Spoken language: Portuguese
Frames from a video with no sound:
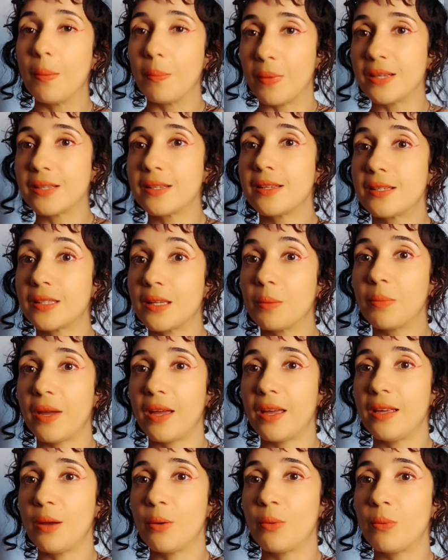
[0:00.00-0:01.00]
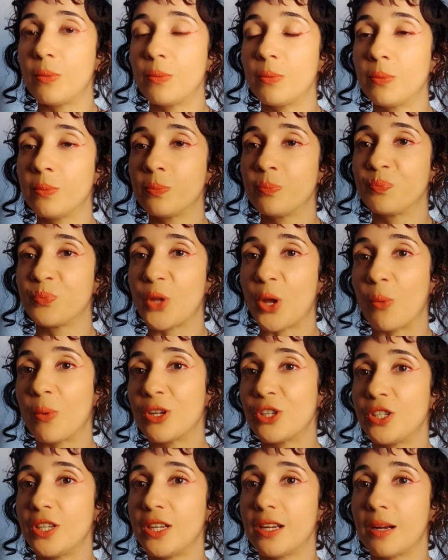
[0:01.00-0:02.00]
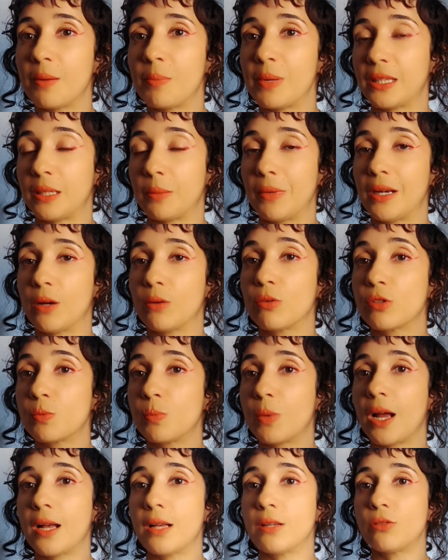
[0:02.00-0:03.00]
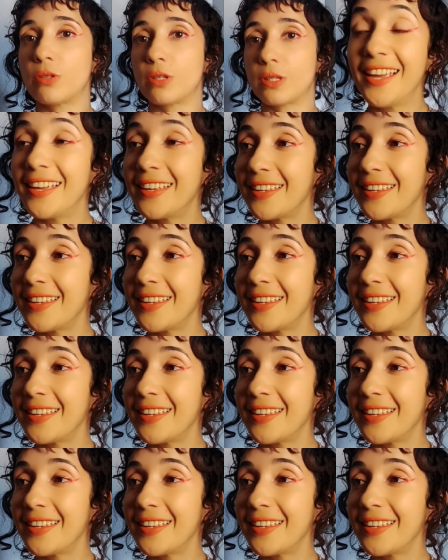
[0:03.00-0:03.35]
mas isso também é, um, é uma dica para trabalhar com os braços.